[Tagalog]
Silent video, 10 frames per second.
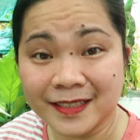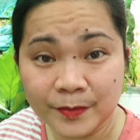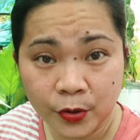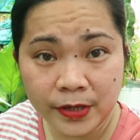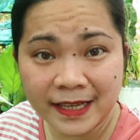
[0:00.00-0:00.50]

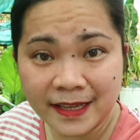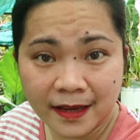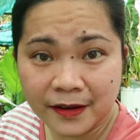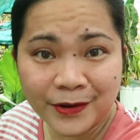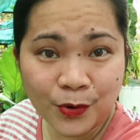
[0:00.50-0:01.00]
Good morning
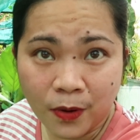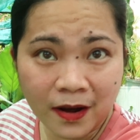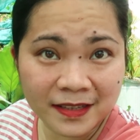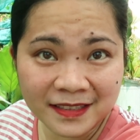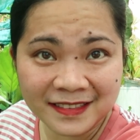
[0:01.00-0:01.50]

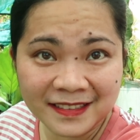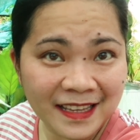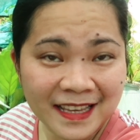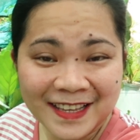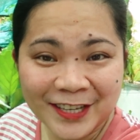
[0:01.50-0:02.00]
everyone.
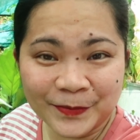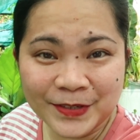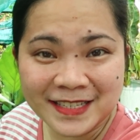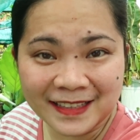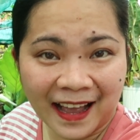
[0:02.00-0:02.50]

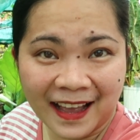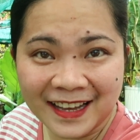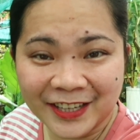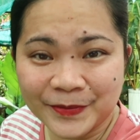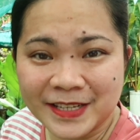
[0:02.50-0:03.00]
Kamusta?
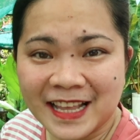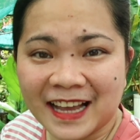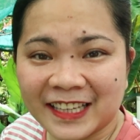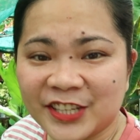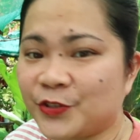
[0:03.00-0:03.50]

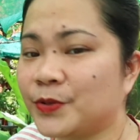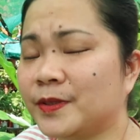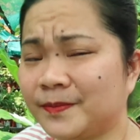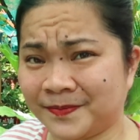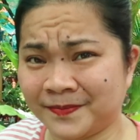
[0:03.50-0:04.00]
Kamusta ang inyong